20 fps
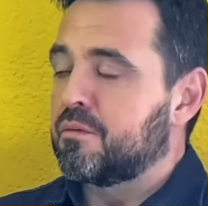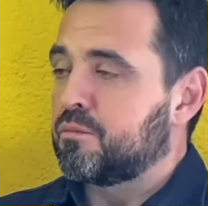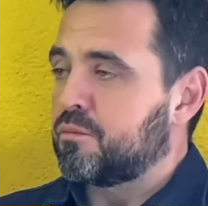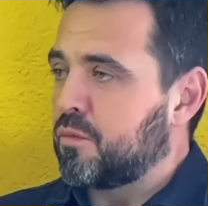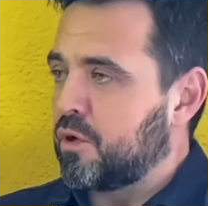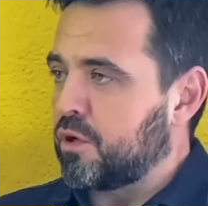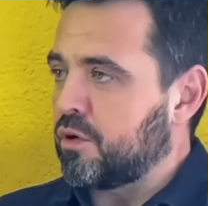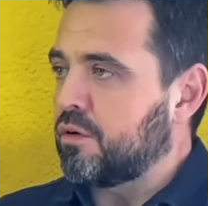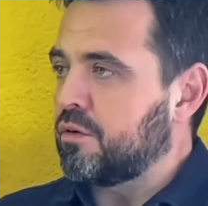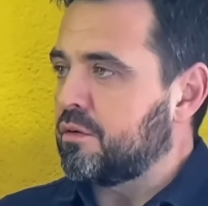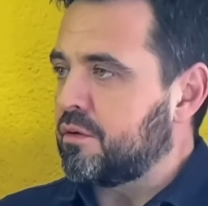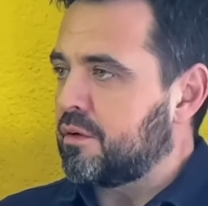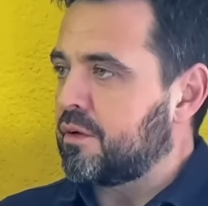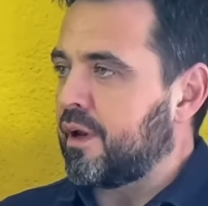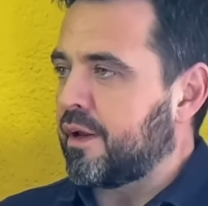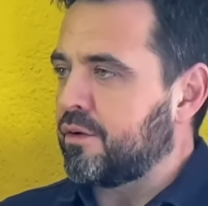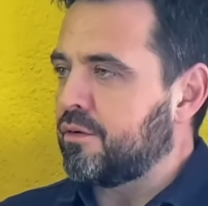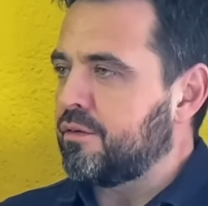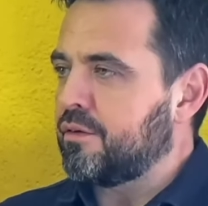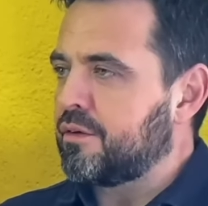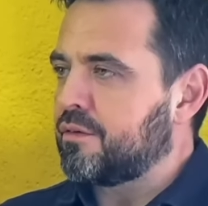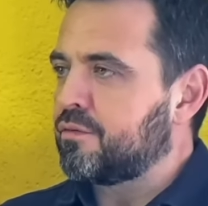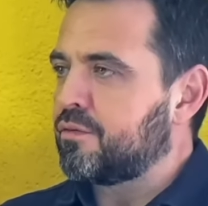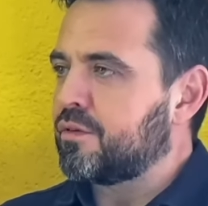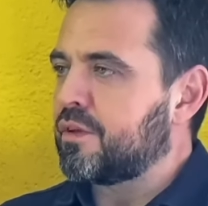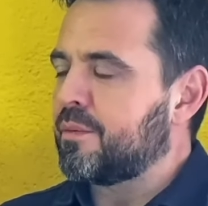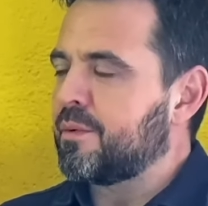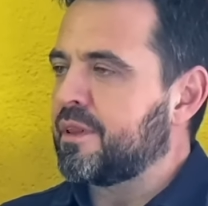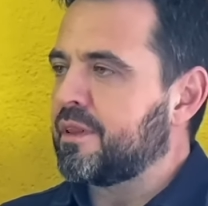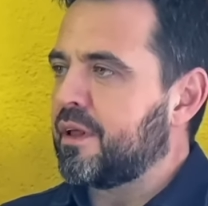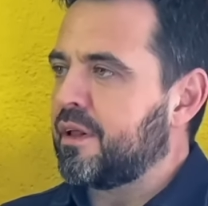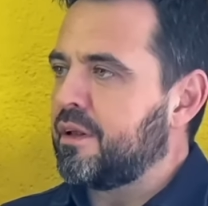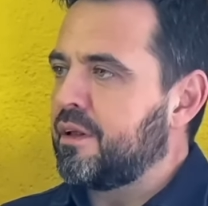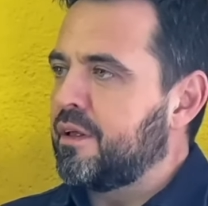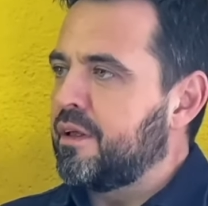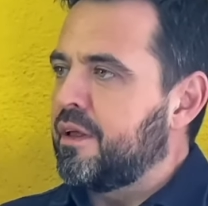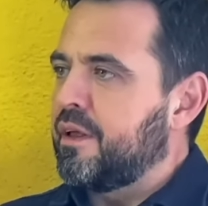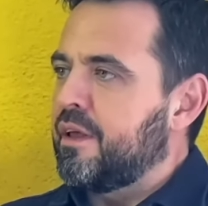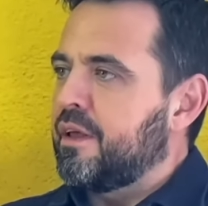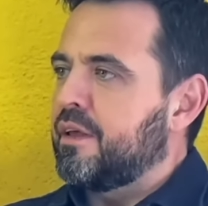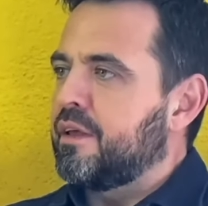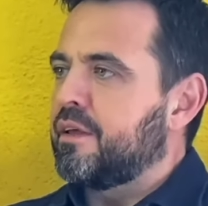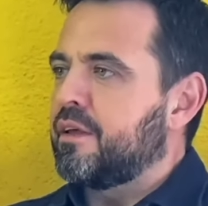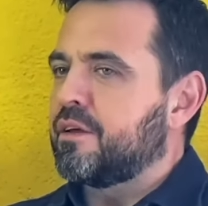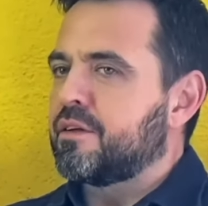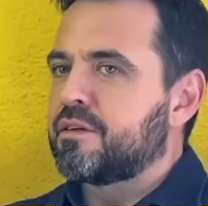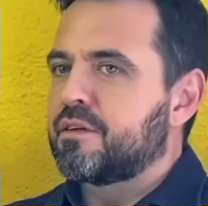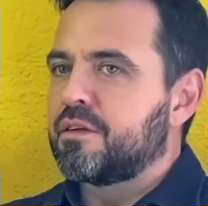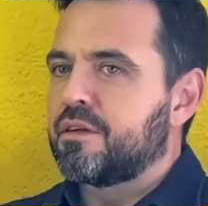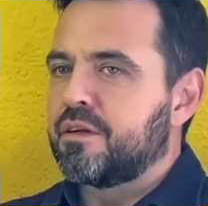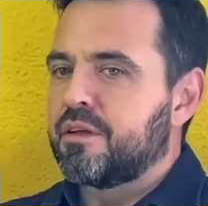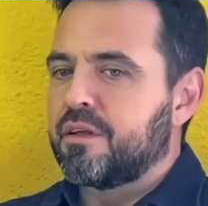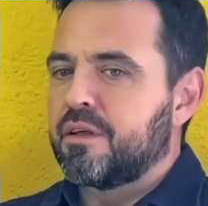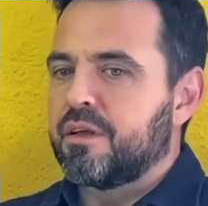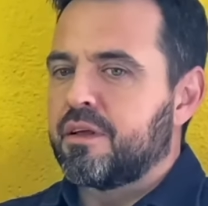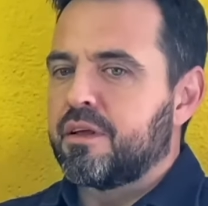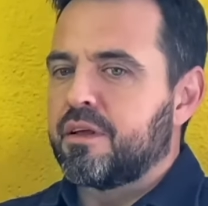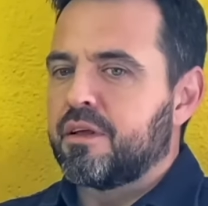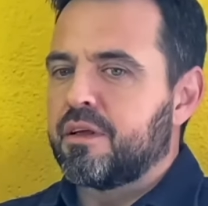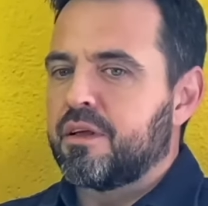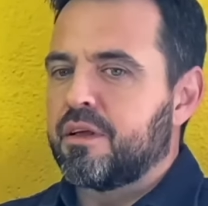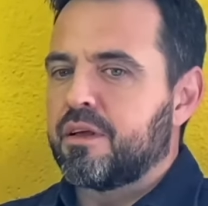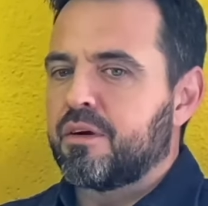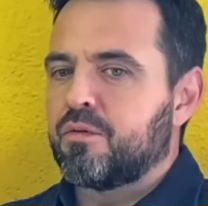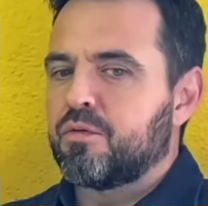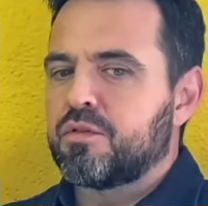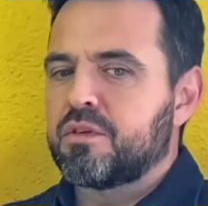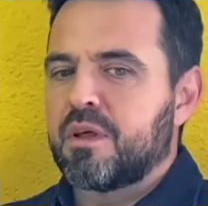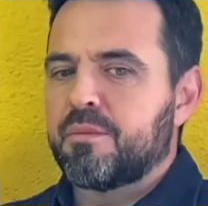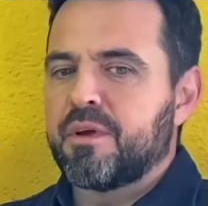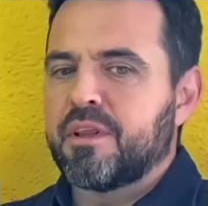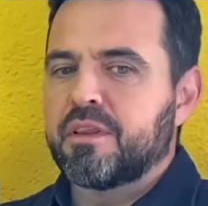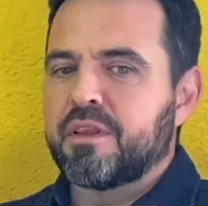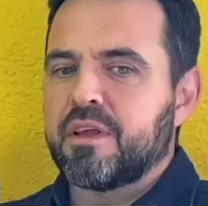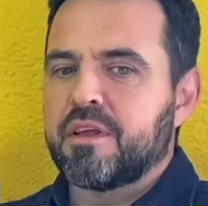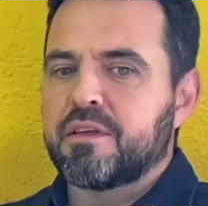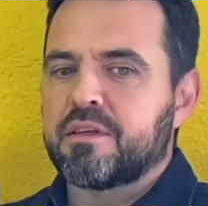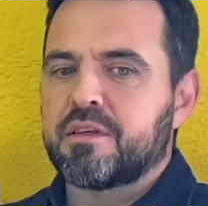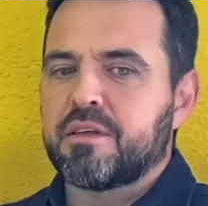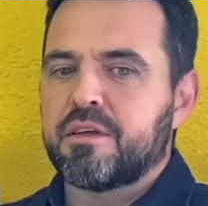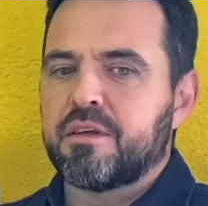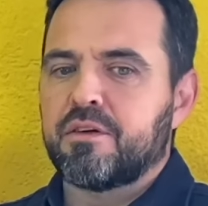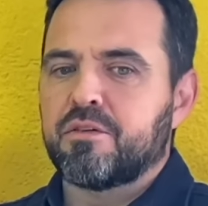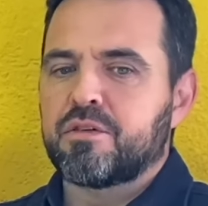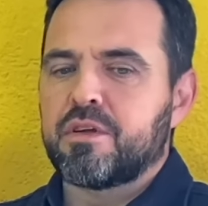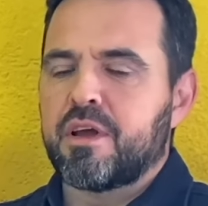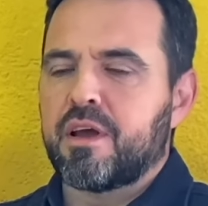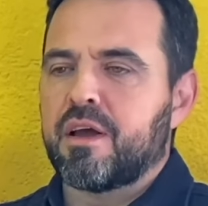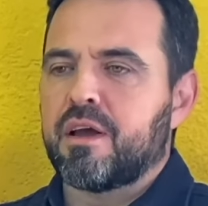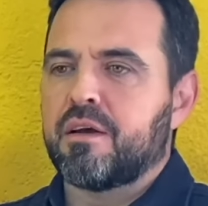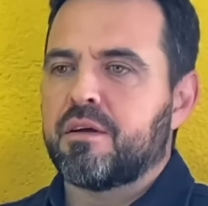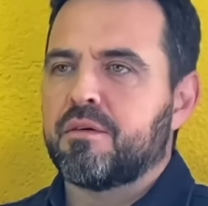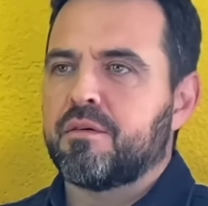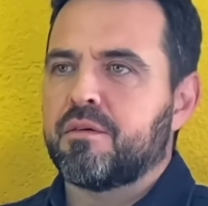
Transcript: Bueno, claro, es fundamental. Y es, justamente es, o sea